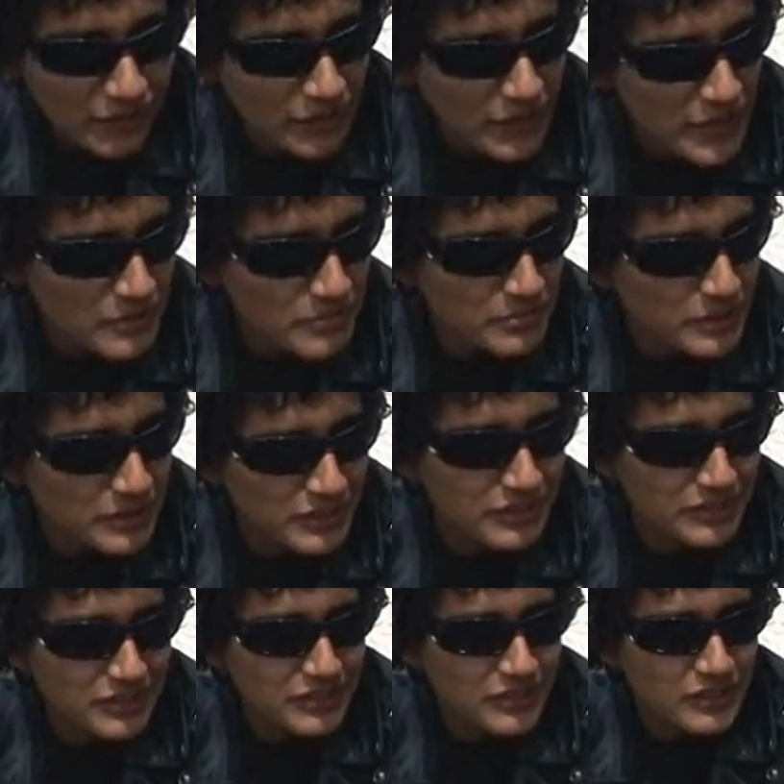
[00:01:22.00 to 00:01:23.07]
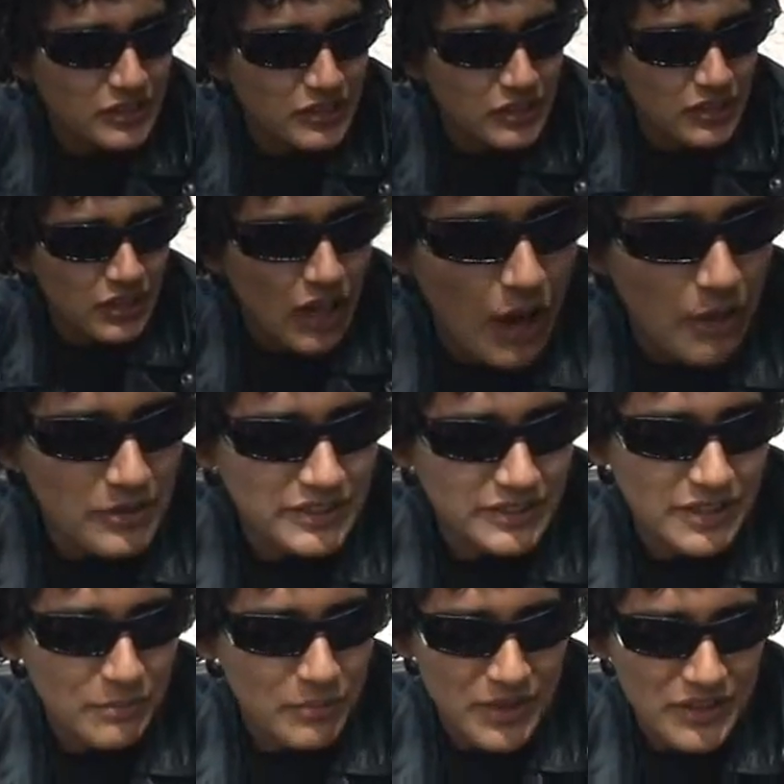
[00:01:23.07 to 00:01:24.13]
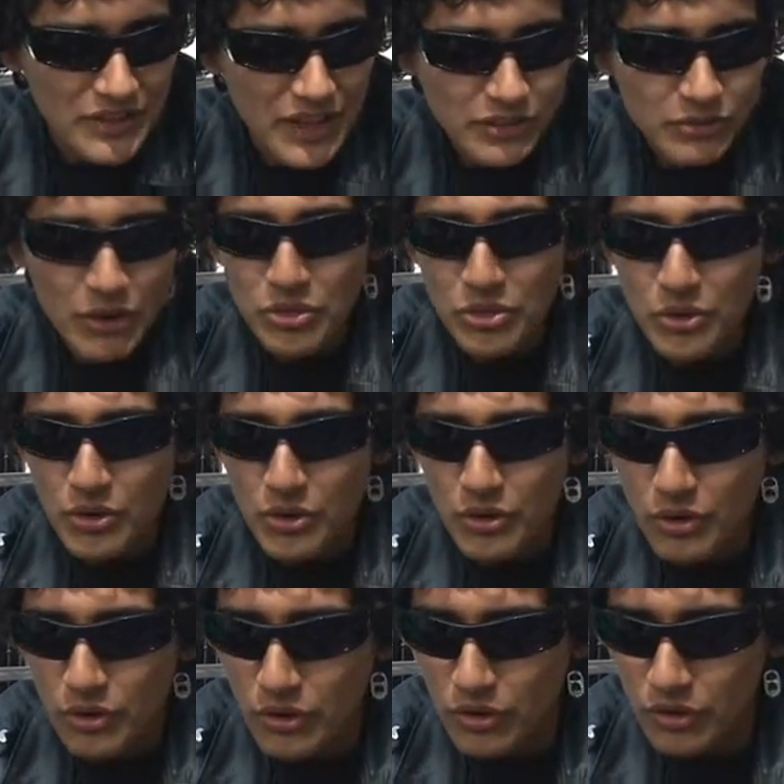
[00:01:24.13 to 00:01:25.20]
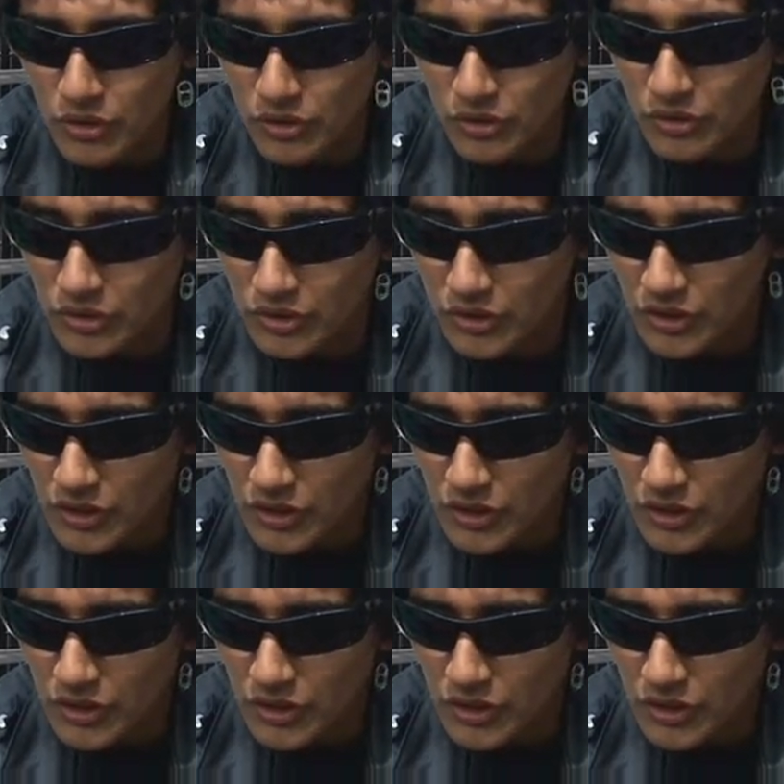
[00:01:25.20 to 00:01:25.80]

el free pues a veces se puede dar cuando